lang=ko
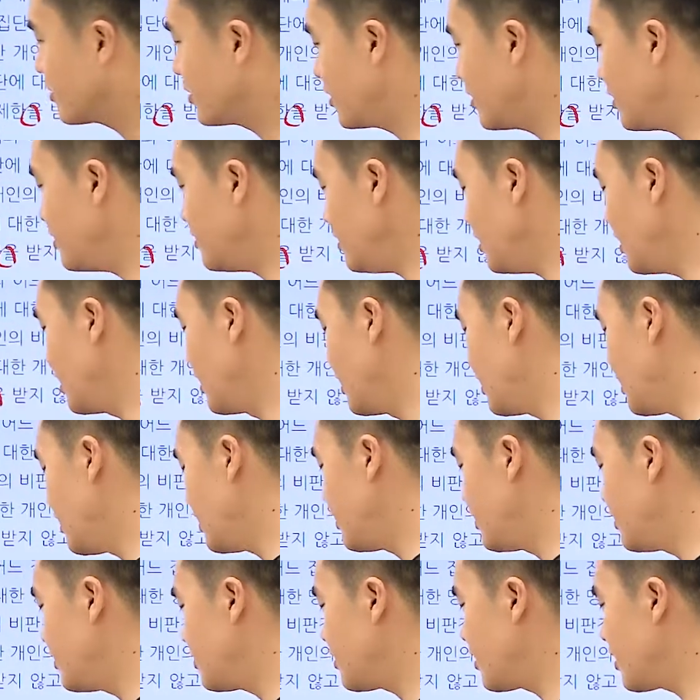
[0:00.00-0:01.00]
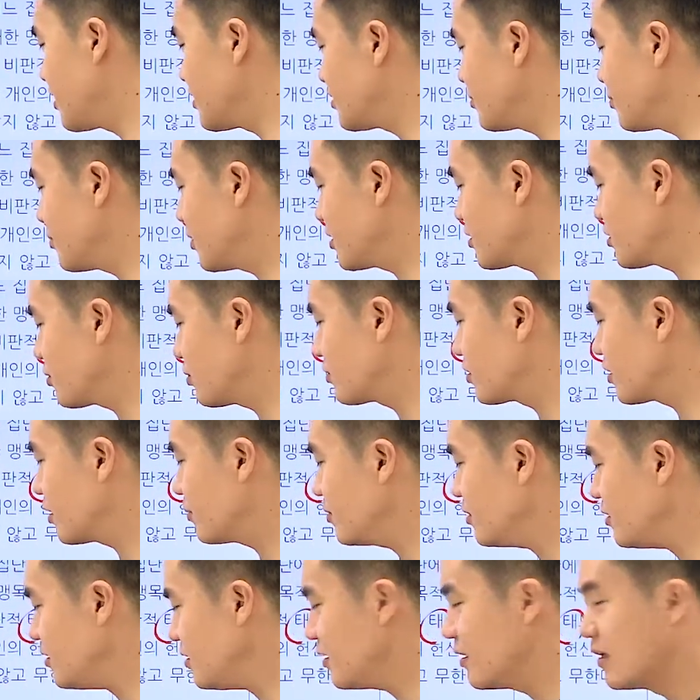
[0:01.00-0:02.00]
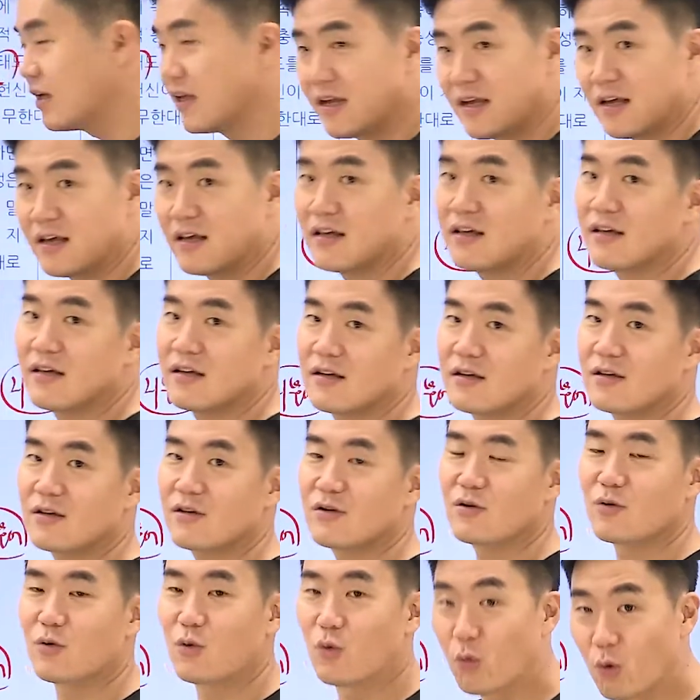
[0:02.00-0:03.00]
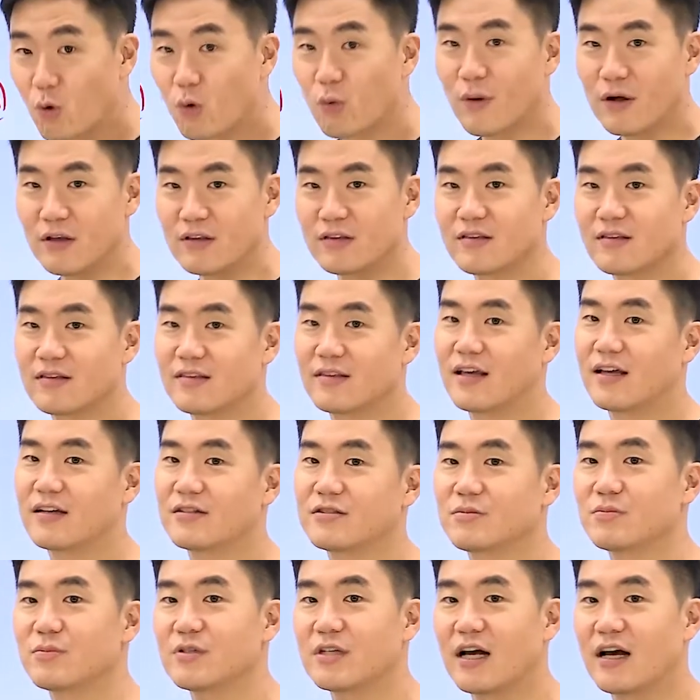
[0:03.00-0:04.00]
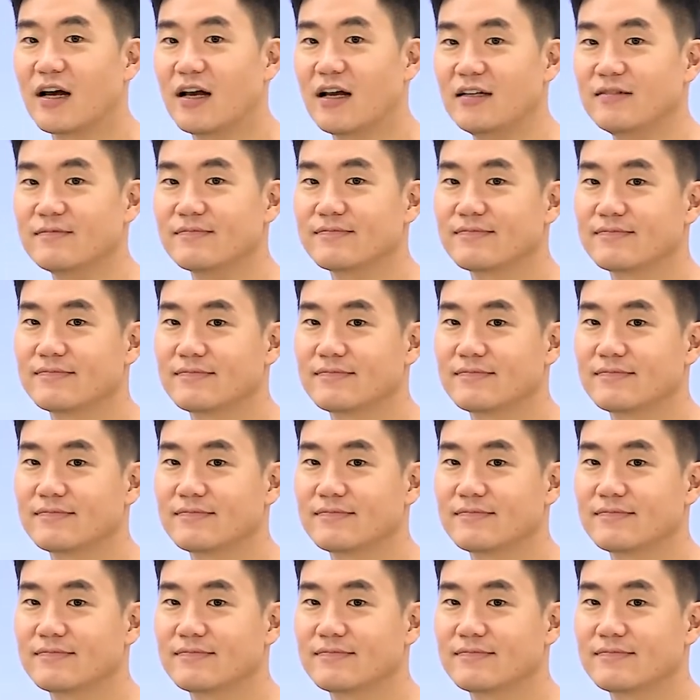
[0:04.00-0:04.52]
니은, 리을이 되겠습니다. 정답은 5번 되겠습니다.